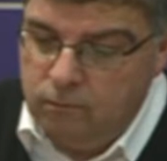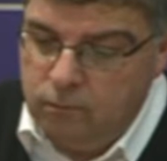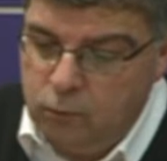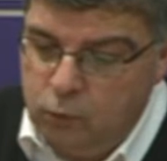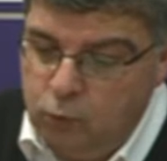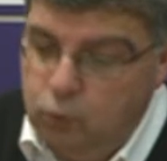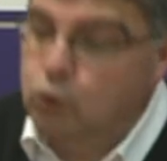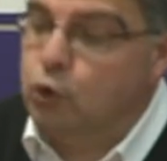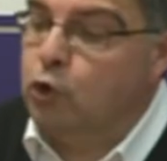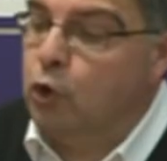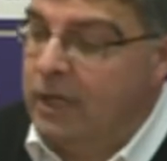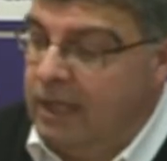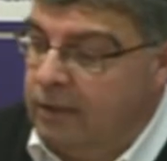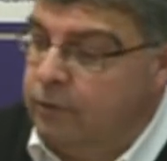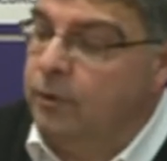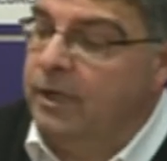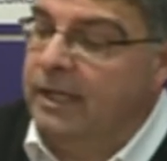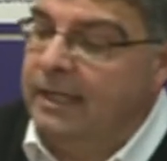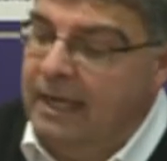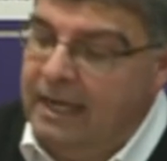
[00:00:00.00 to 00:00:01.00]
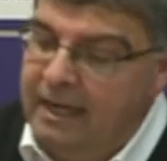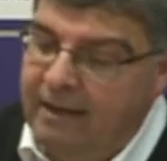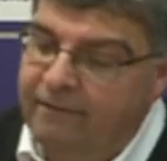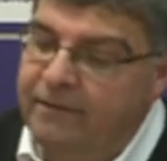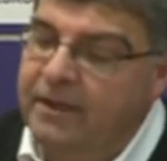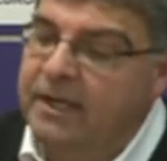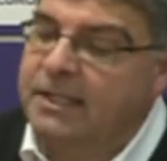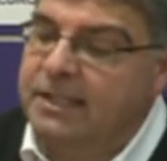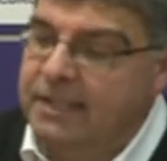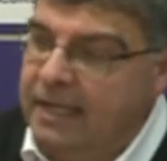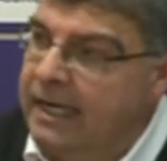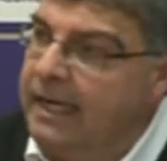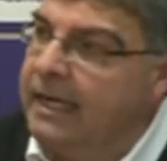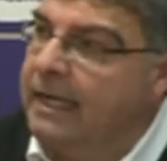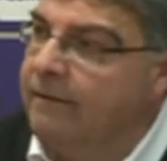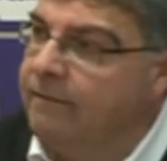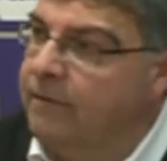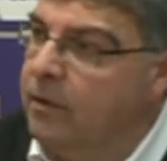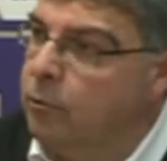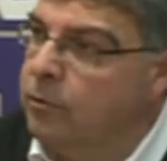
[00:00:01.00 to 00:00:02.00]
un giocatore degli avversari
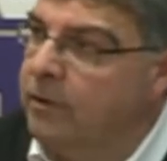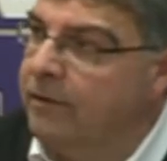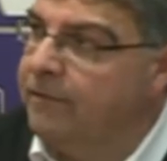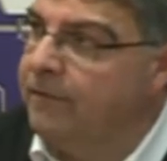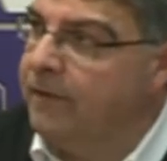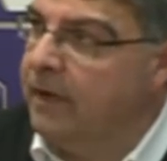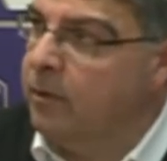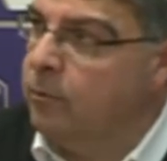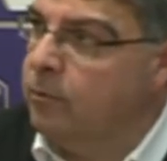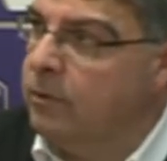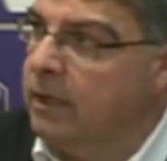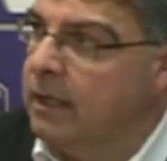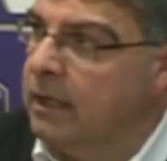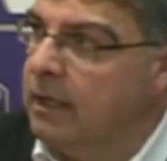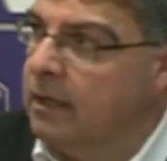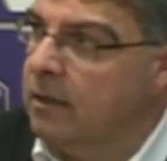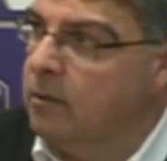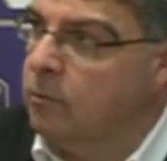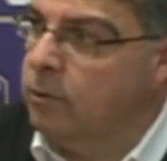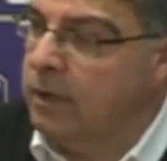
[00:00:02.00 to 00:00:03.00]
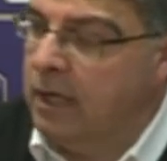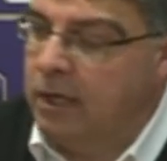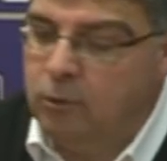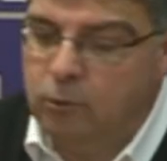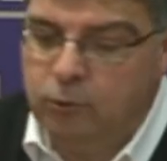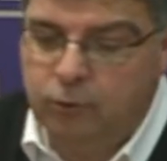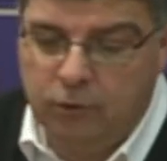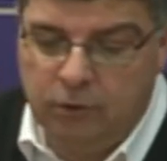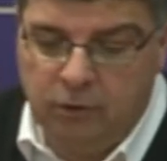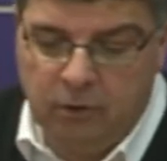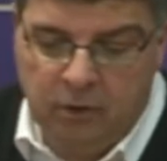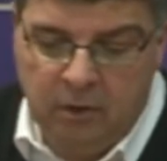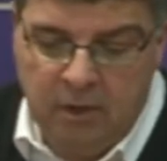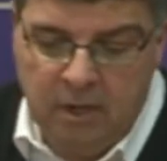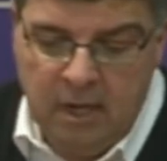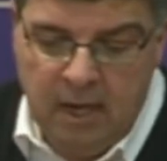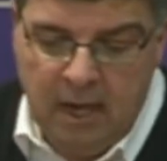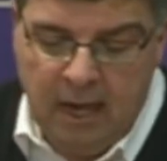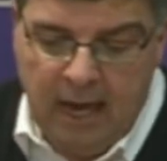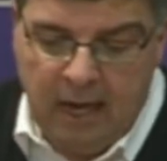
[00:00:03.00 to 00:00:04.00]
che è venuto a fare una, un aiuto
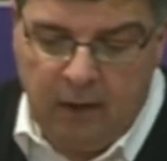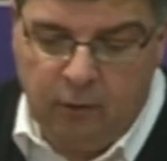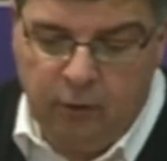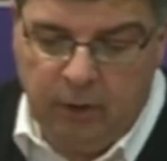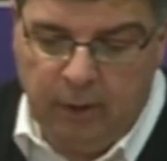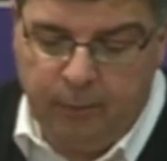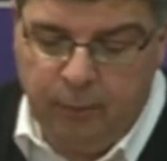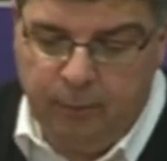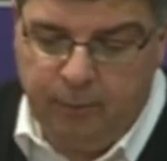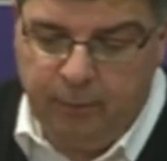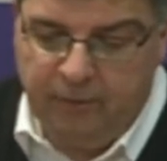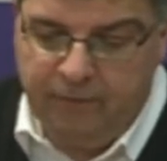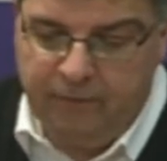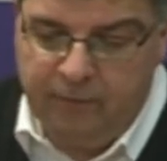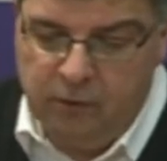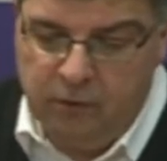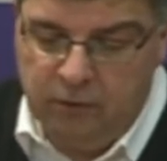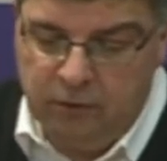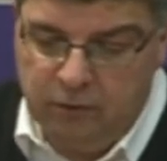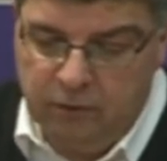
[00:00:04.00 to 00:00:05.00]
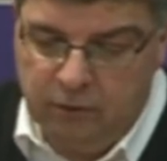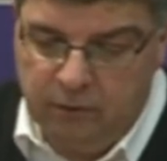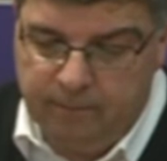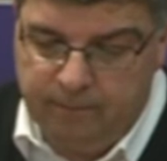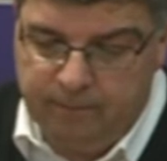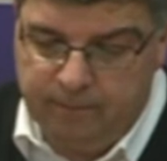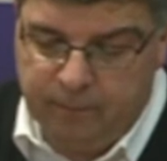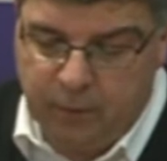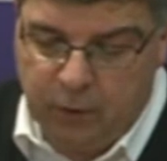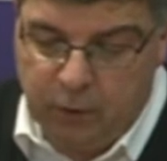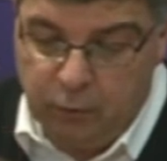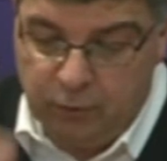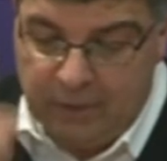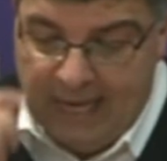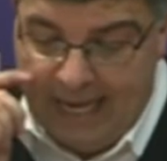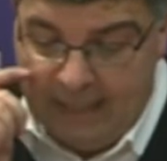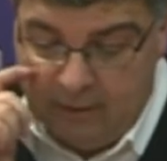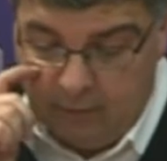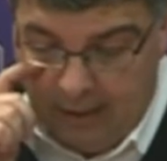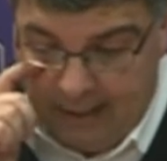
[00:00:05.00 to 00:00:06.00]
ancora più profondo,
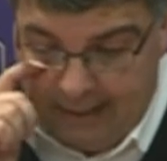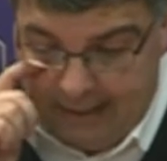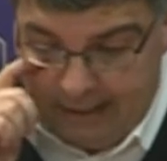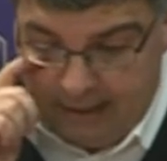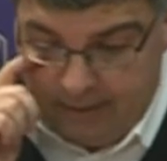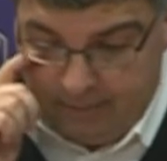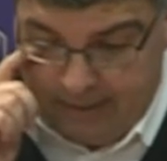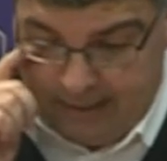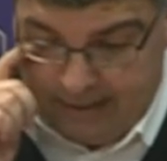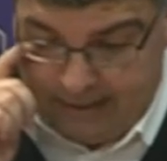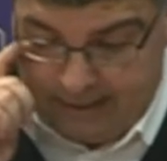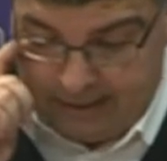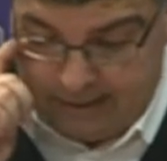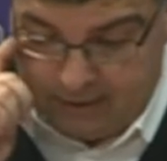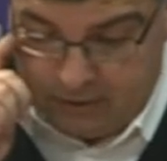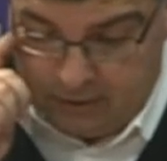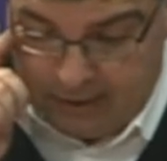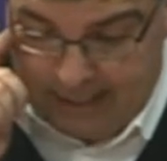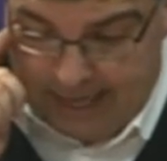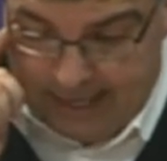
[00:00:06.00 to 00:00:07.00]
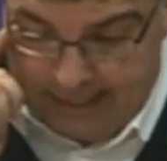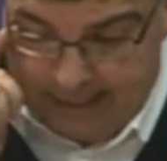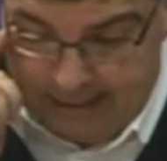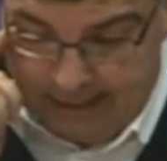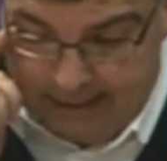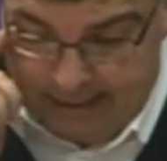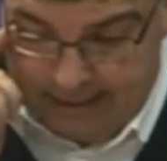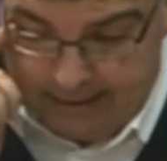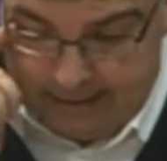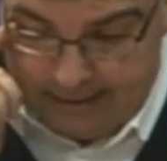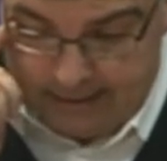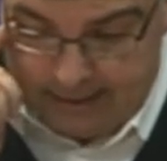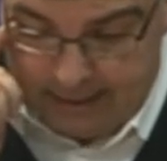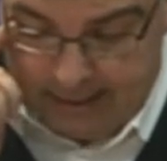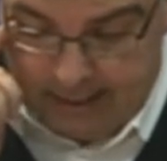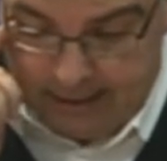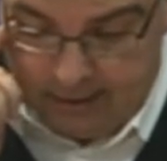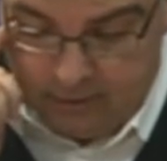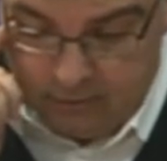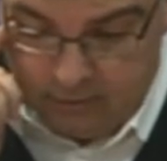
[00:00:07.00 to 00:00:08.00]
chiudendo la linea di penetrazione e anche la linea di
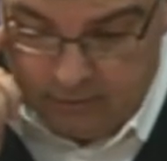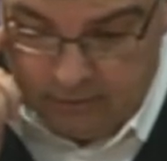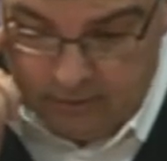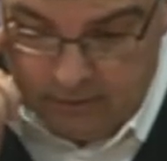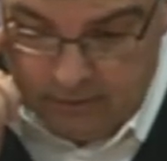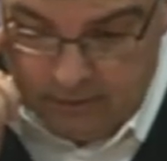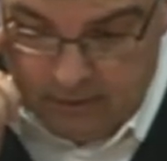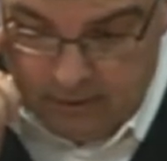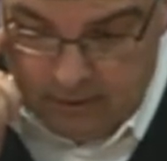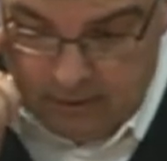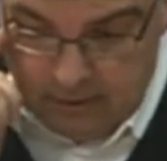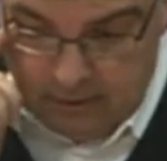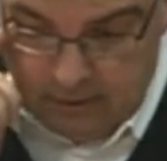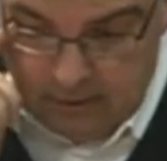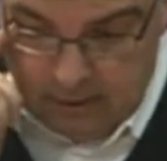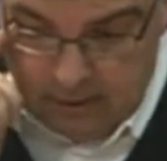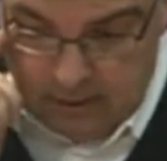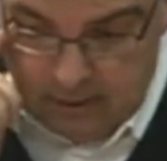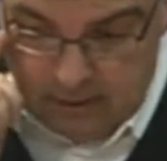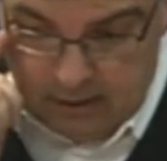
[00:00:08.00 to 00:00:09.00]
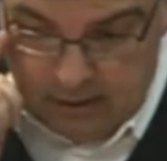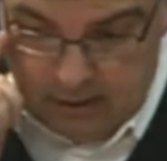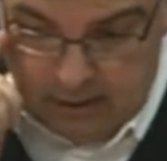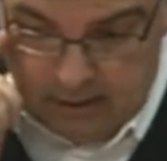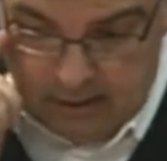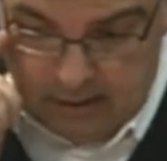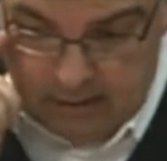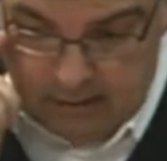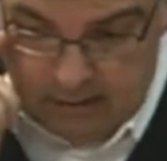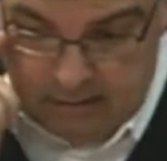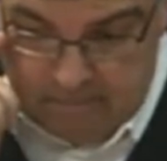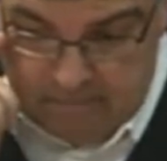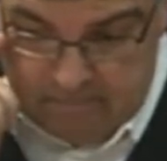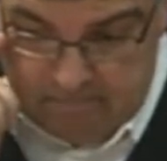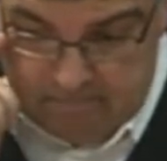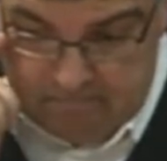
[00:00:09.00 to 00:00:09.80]
scarico. Eh,